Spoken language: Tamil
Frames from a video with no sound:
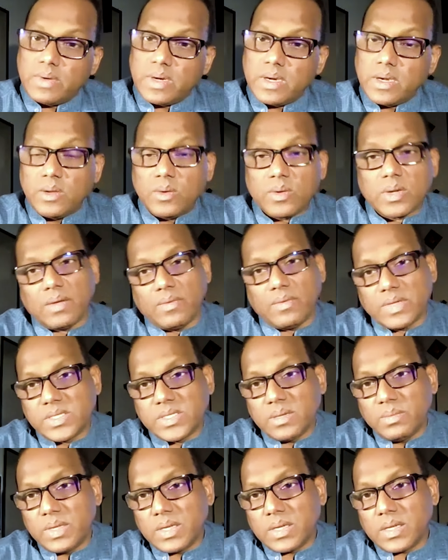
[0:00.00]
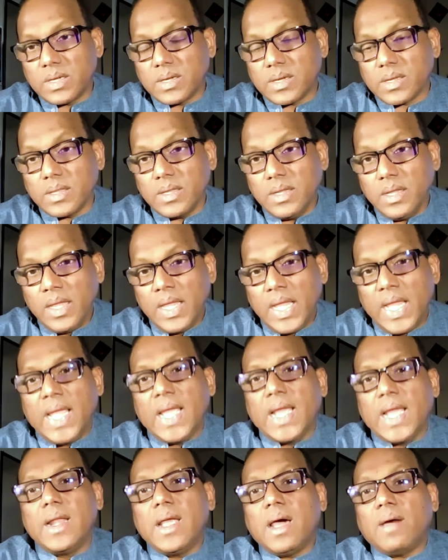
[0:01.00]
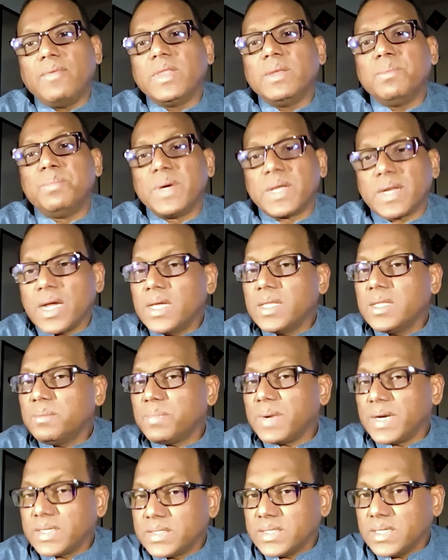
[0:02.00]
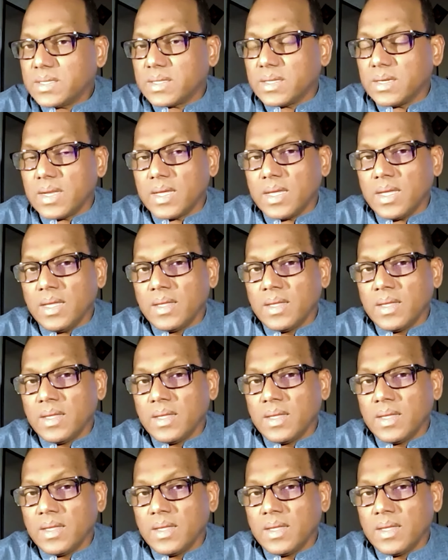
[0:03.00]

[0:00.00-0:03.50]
வேண்டிய ஒரு அவசியம் இருக்கின்றது என்று அவ்விதம் பெறாத பட்சத்தில்